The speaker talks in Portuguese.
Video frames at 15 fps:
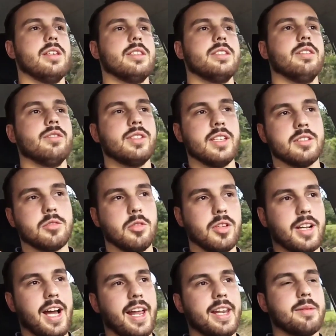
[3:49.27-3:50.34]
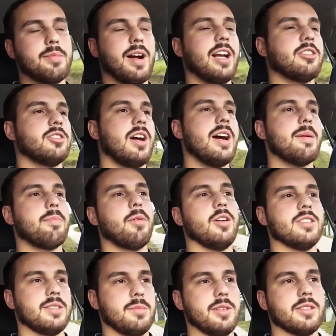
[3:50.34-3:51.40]
Se vocês colocarem embaixo, ah,
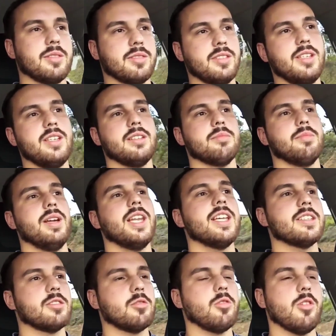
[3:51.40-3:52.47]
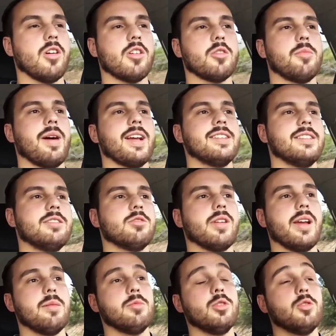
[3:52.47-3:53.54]
aposta mesmo assim, beleza, eu coloco, mas isso
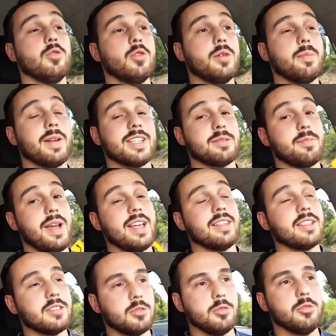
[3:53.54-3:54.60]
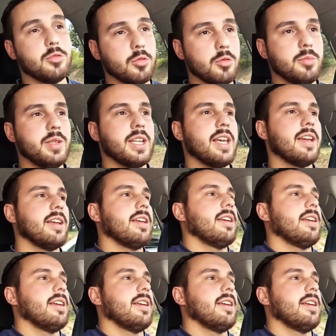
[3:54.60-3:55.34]
aí é muito ruim para as métricas do YouTube, né?